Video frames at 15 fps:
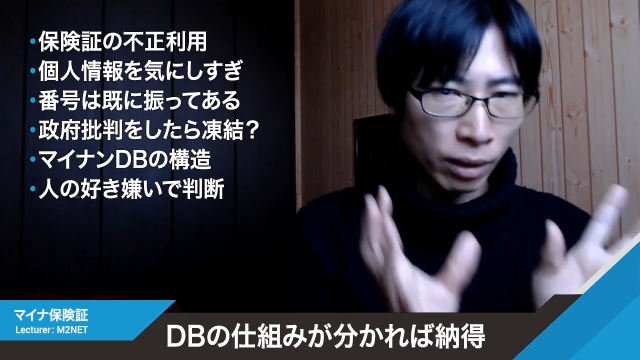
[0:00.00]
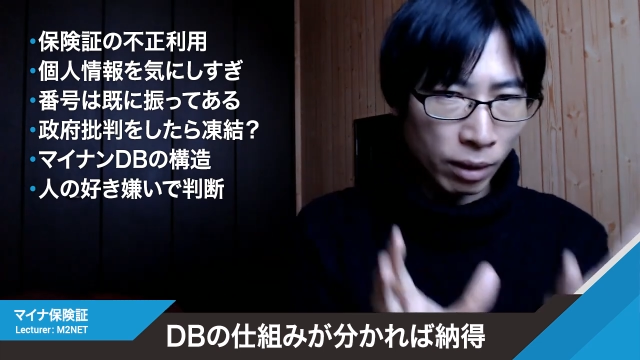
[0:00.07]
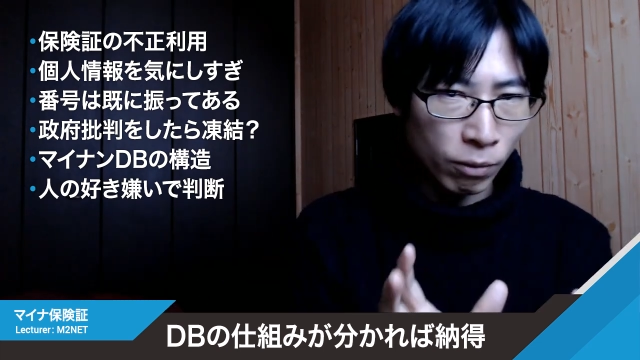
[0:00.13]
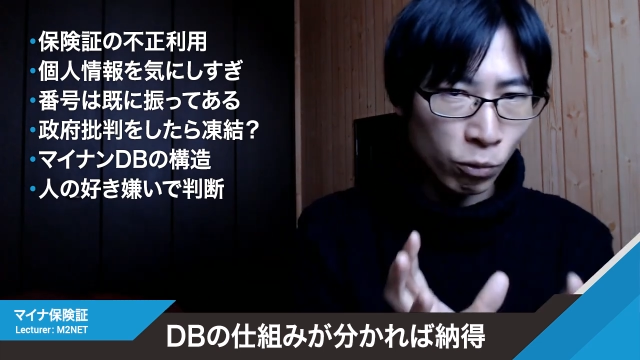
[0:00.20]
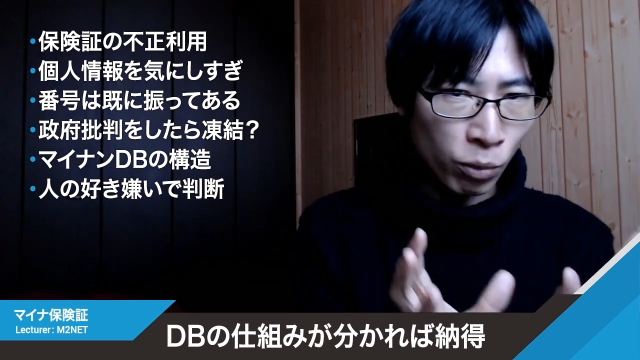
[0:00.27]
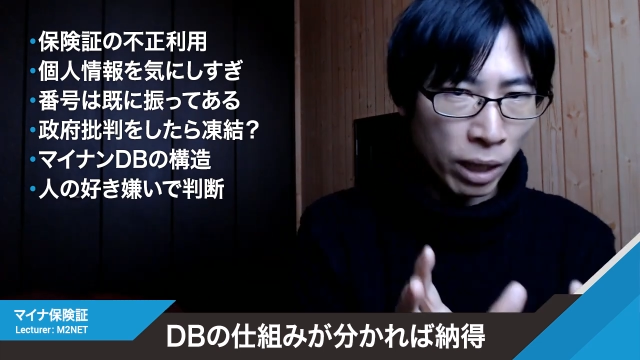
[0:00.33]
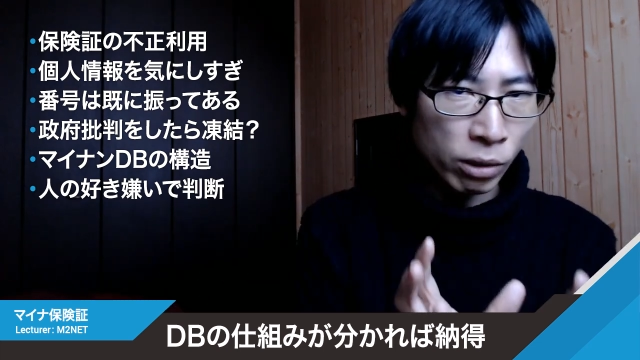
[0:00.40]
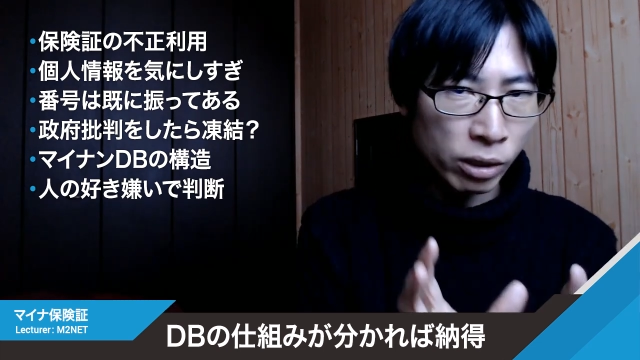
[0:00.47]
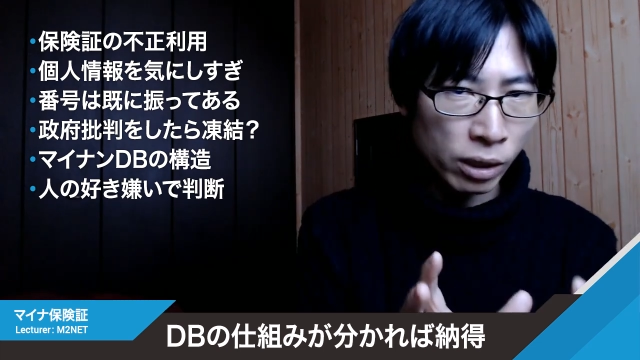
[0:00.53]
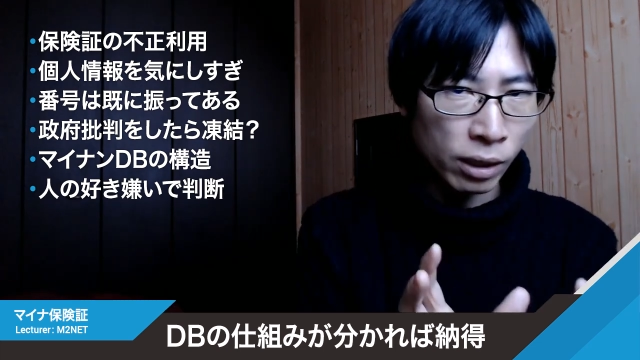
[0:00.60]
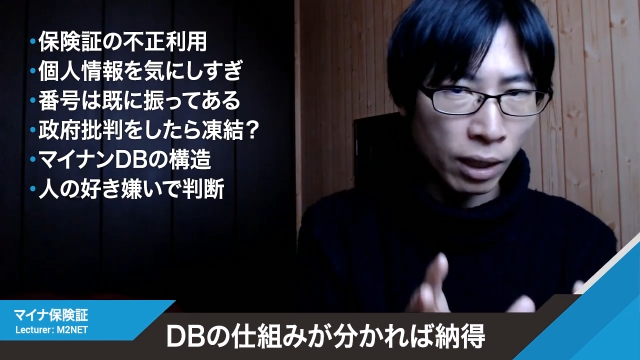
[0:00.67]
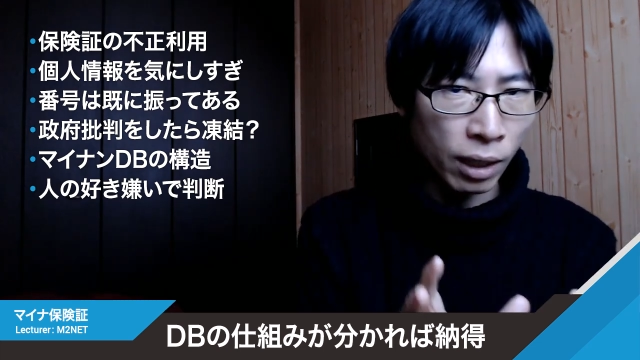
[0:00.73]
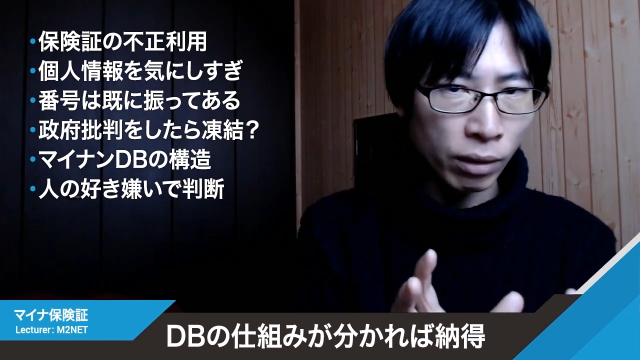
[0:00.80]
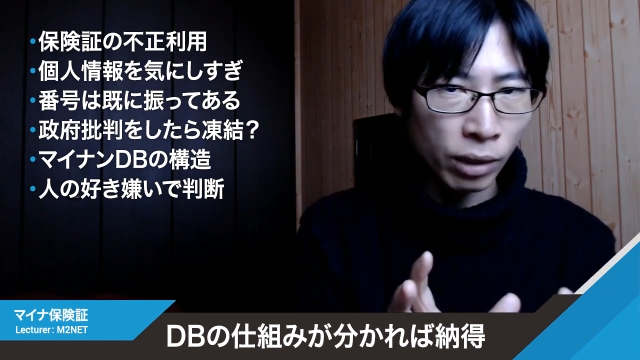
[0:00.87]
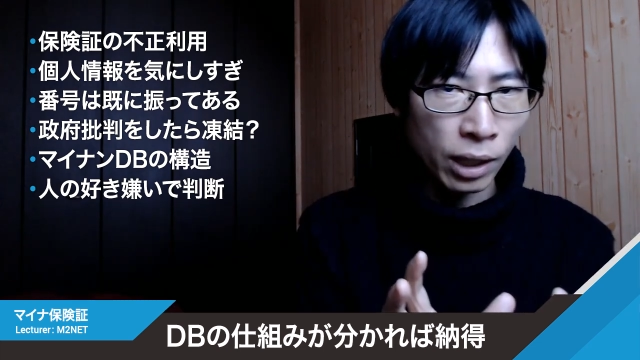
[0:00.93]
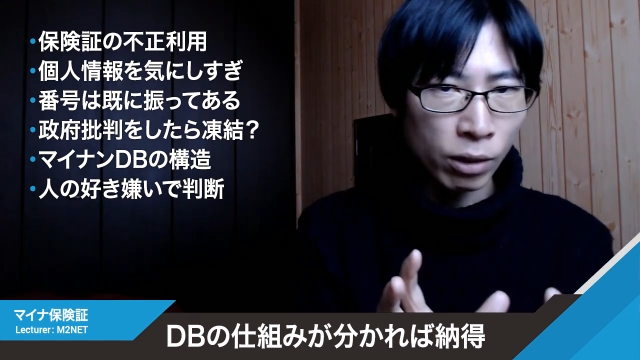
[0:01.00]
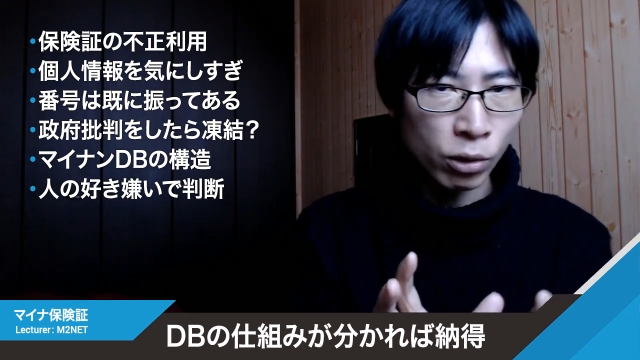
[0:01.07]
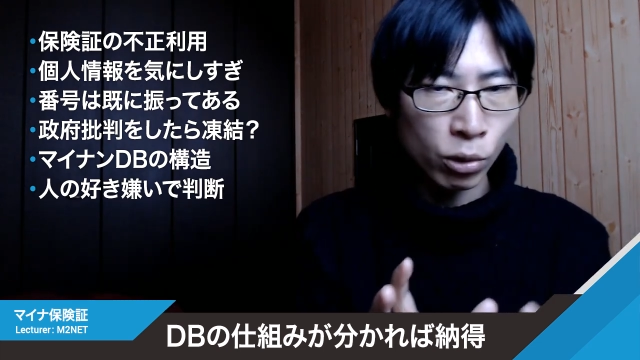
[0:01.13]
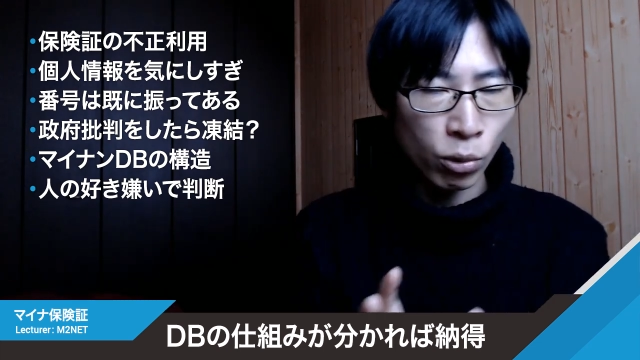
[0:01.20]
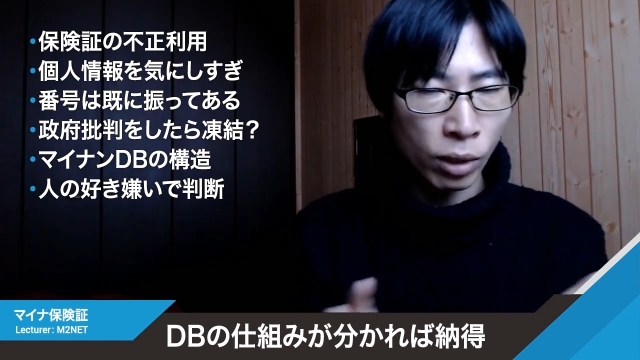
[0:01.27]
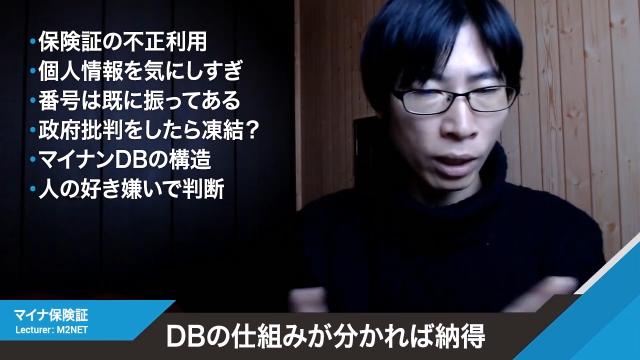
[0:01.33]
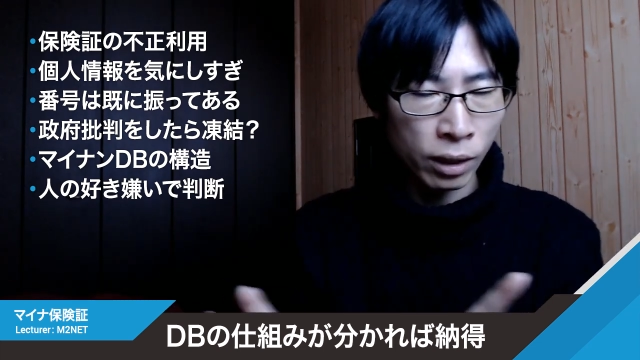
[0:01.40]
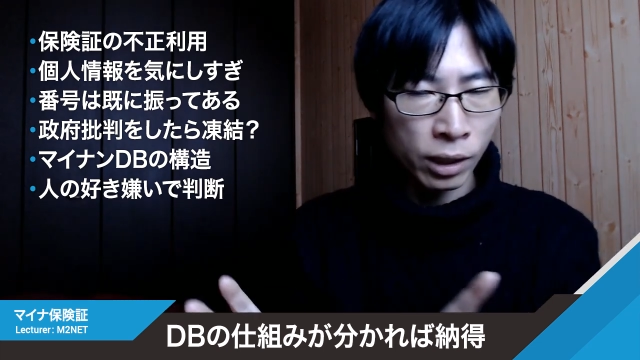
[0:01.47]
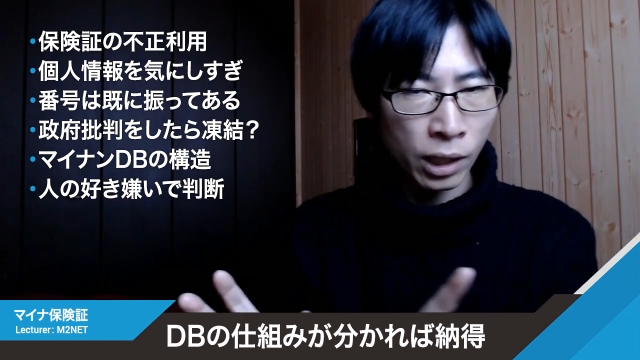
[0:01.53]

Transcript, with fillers: ワクチン反対の人から